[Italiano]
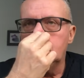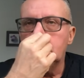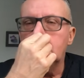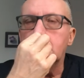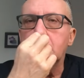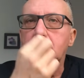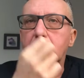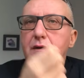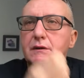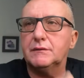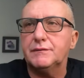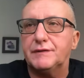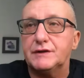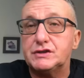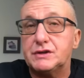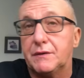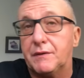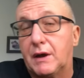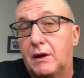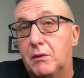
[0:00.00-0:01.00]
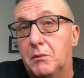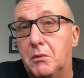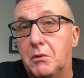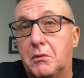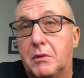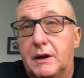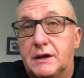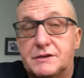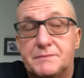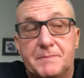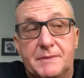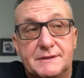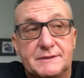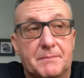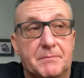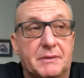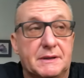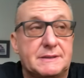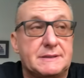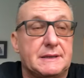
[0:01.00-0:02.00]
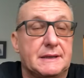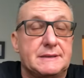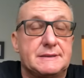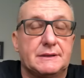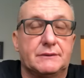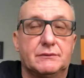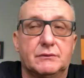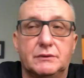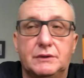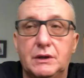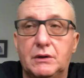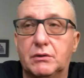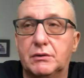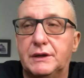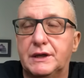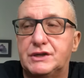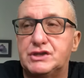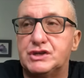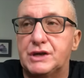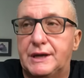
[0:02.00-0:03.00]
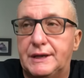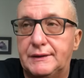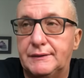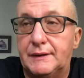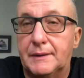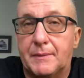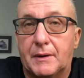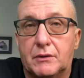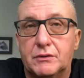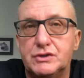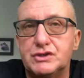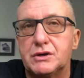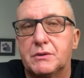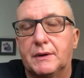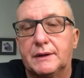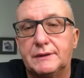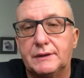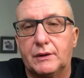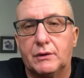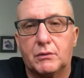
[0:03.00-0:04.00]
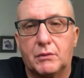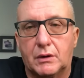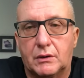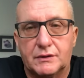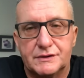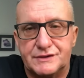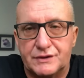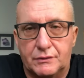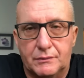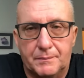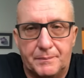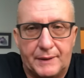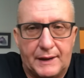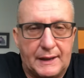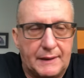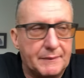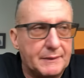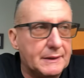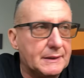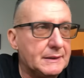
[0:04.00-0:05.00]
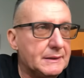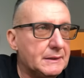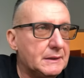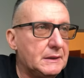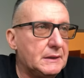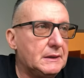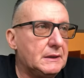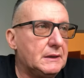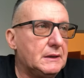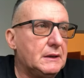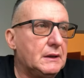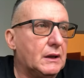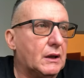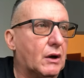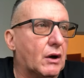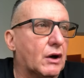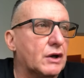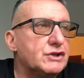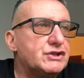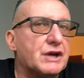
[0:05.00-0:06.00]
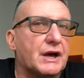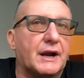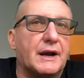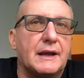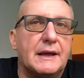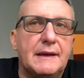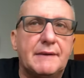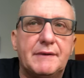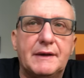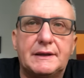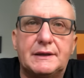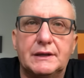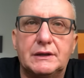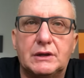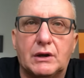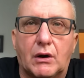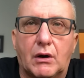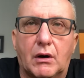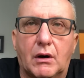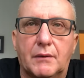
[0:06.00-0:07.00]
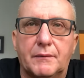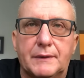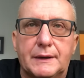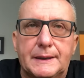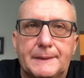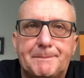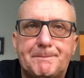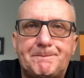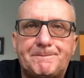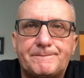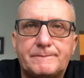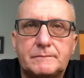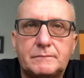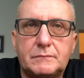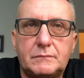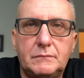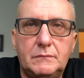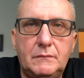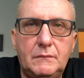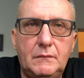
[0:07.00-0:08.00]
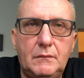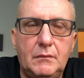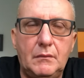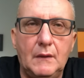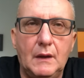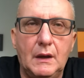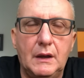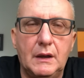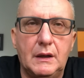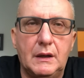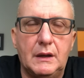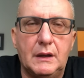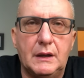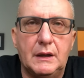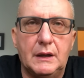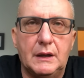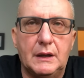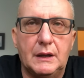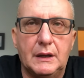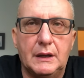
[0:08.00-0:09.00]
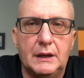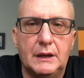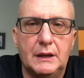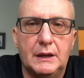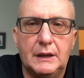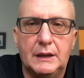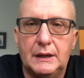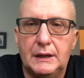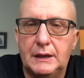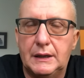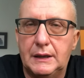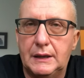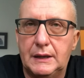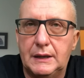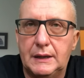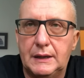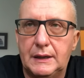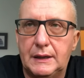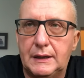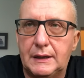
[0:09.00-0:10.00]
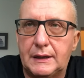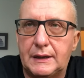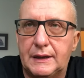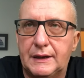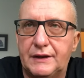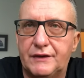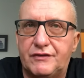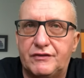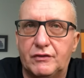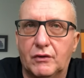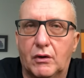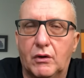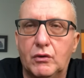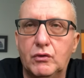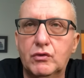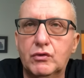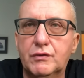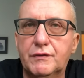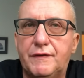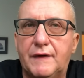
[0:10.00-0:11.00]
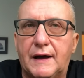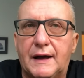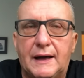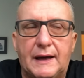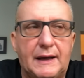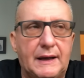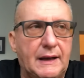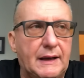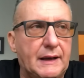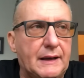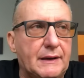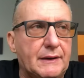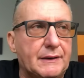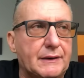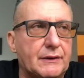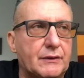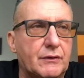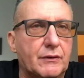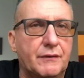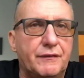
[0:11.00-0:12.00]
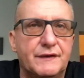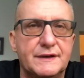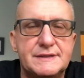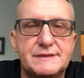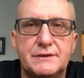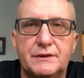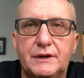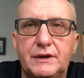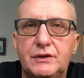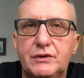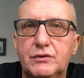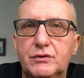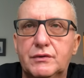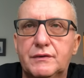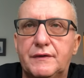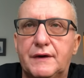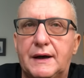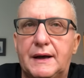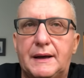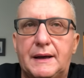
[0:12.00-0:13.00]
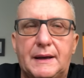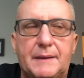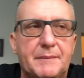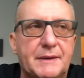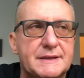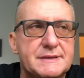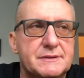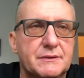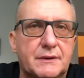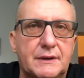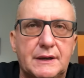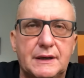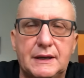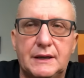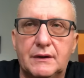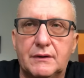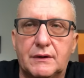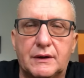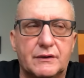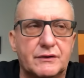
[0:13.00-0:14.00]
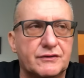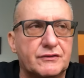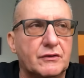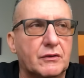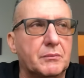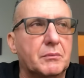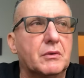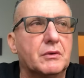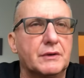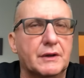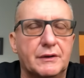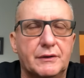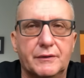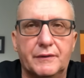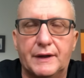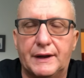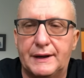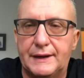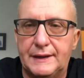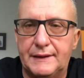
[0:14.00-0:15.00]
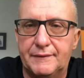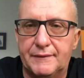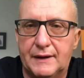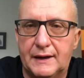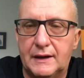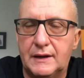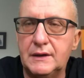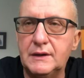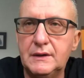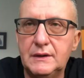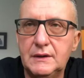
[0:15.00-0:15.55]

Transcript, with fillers: eh, facevi comunque una spesa abbastanza, non dico decente, ma con 50 euro qualcosa compravi. Oggi arrivi e ti trovi, eh, che ne so, l'uva, confezione di uva, mezzo chilo, che non so boh, da dove arriva,